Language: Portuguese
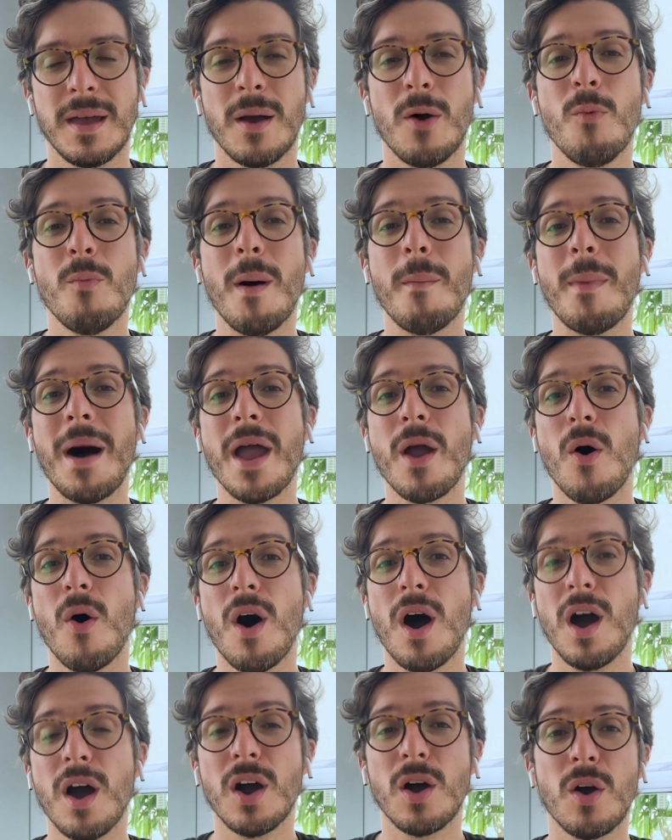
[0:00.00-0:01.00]
Uma
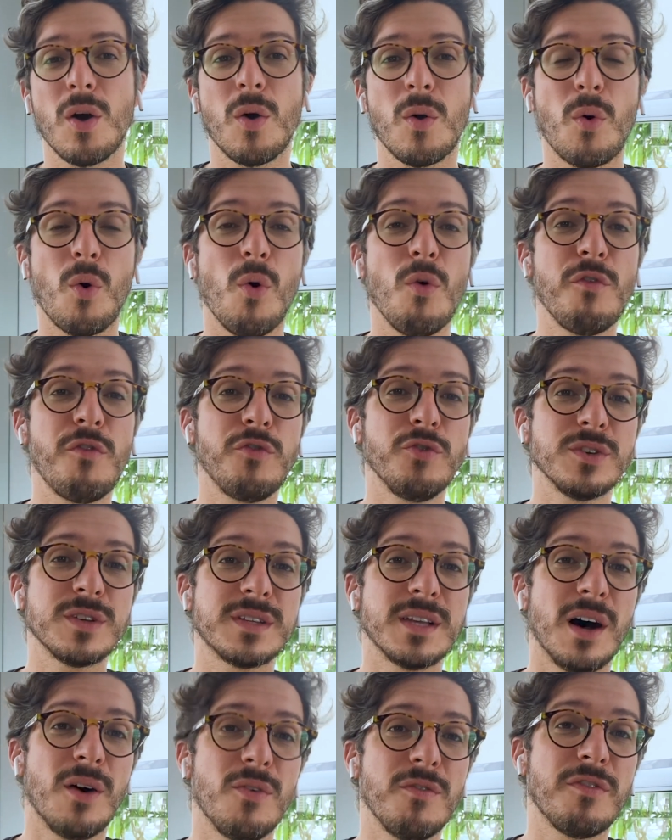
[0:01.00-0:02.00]
maior
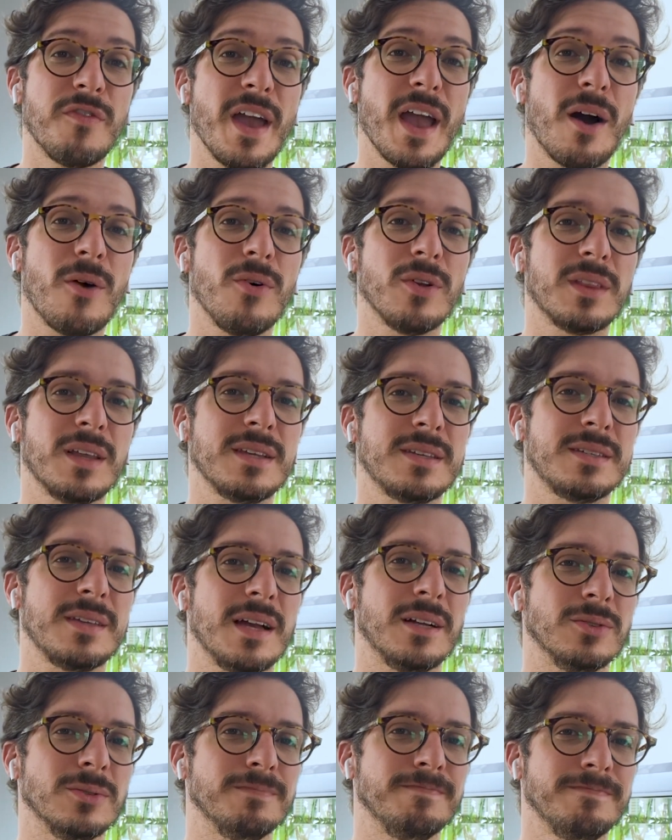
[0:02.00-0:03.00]
confusão vem
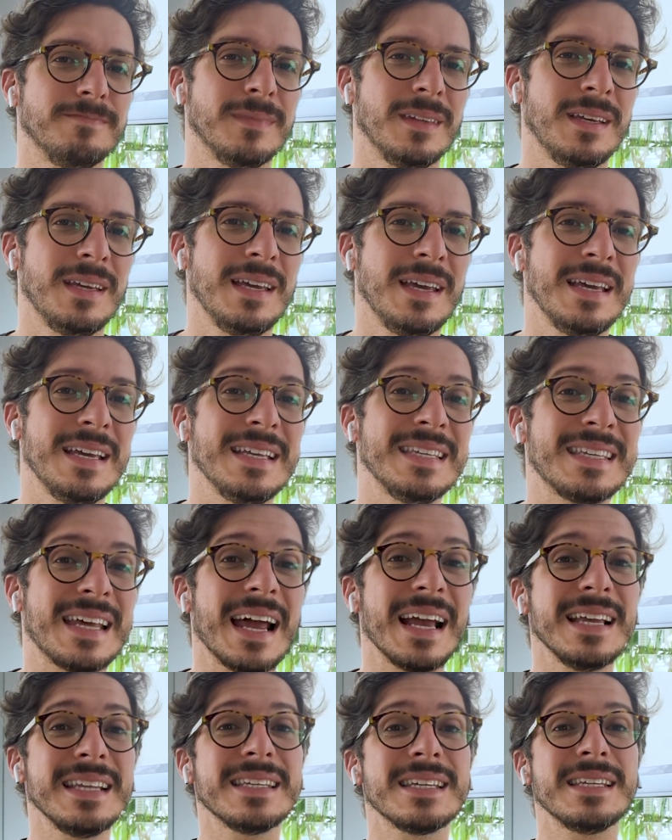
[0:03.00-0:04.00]
acontecendo.
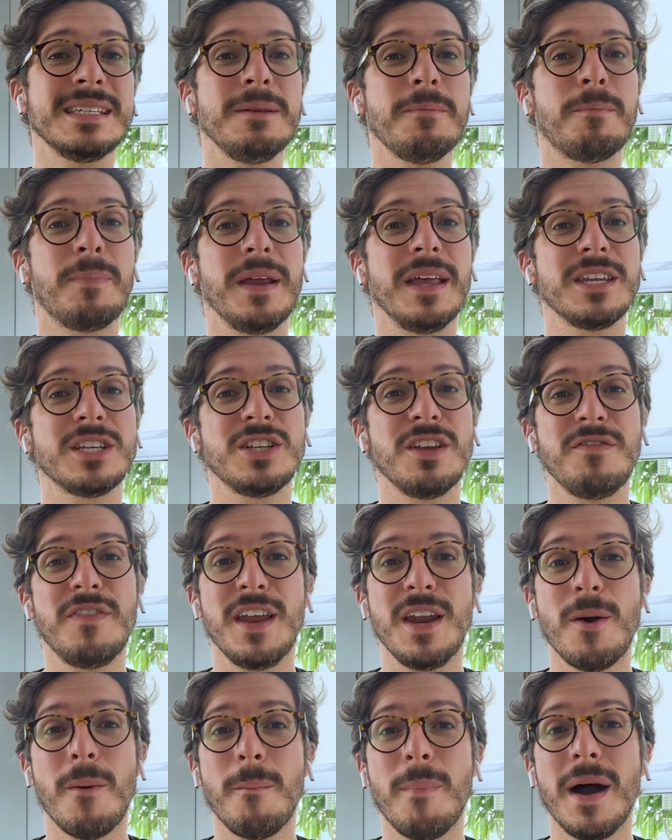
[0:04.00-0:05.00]
Será que essas empresas
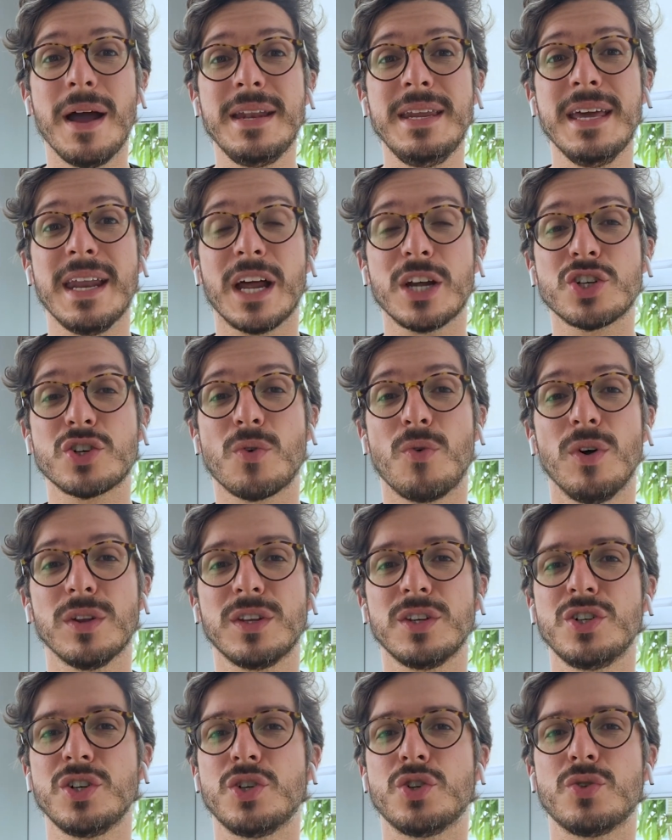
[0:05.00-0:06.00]
deveriam banir as
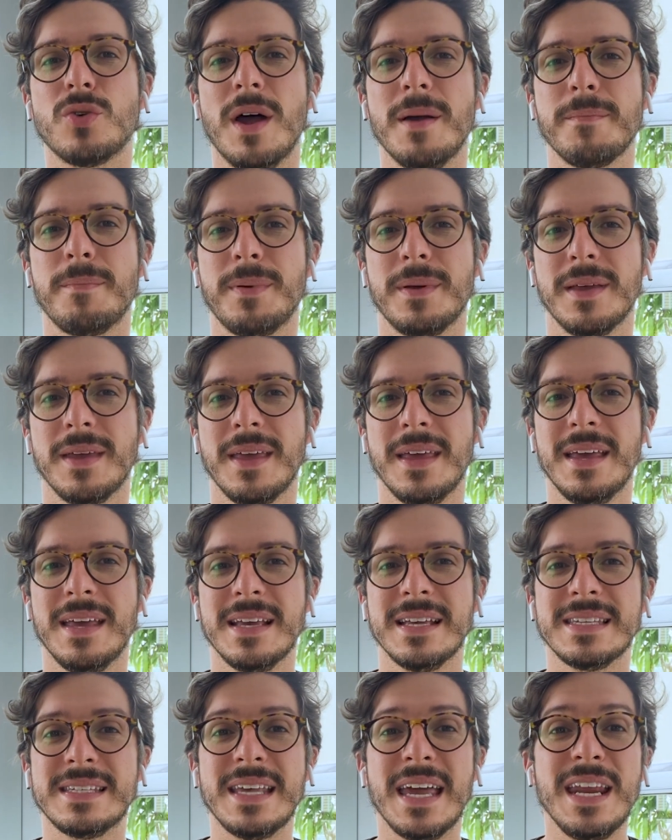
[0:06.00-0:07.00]
contas de Trump?
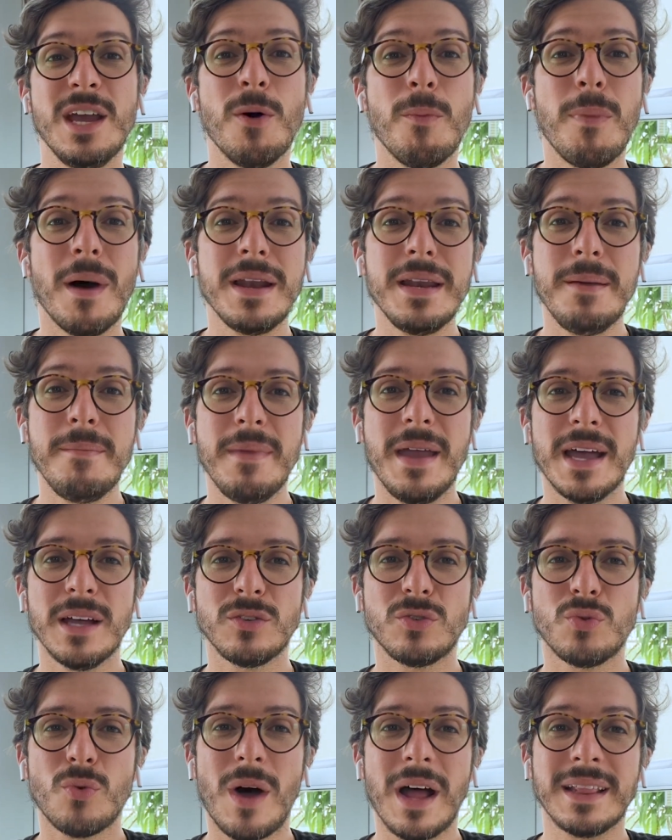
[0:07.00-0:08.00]
Seria o
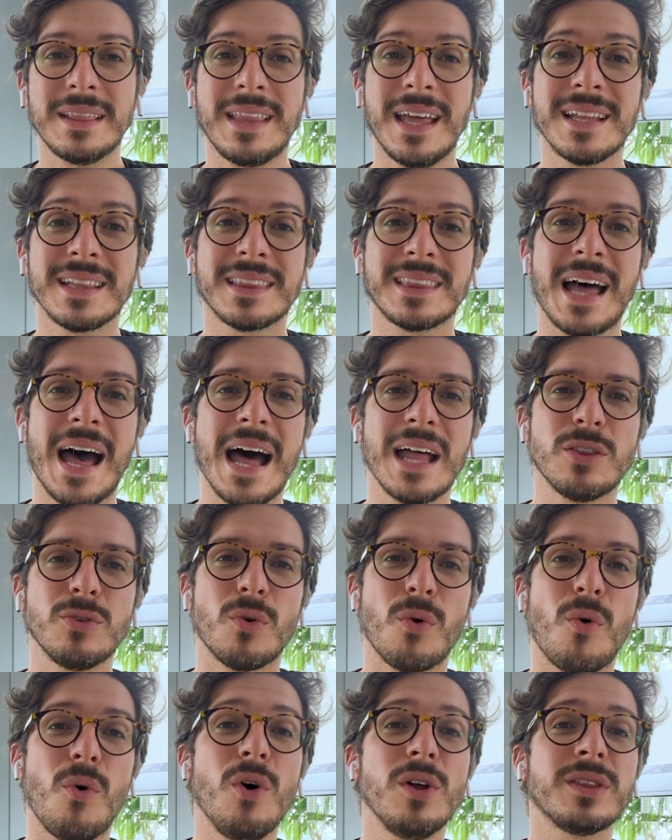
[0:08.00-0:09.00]
banimento um
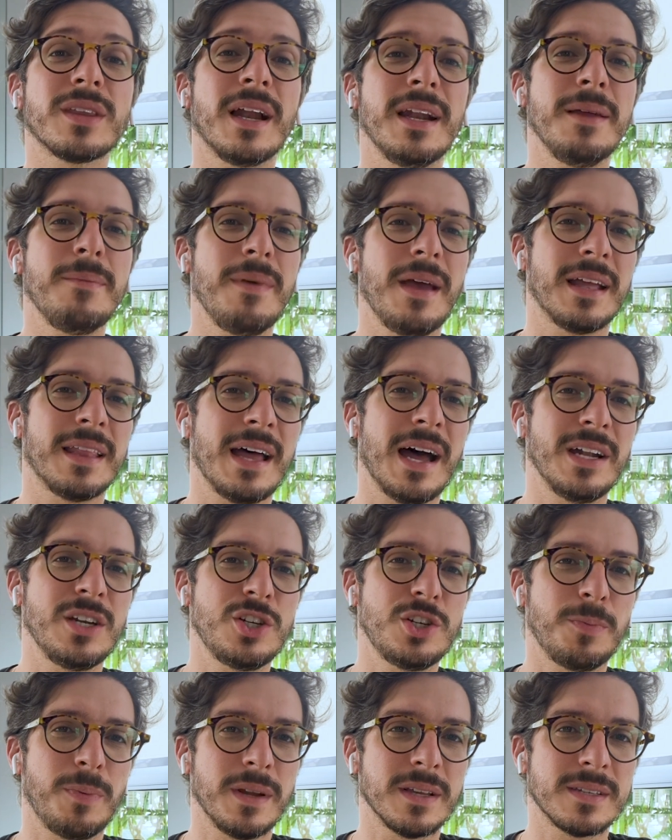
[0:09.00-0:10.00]
atentado contra a liberdade
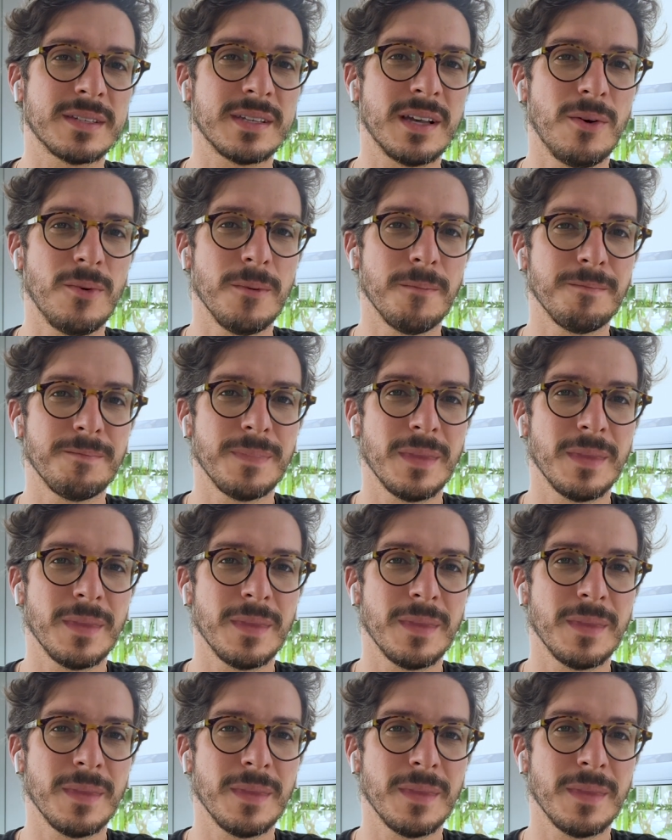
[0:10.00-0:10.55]
de expressão?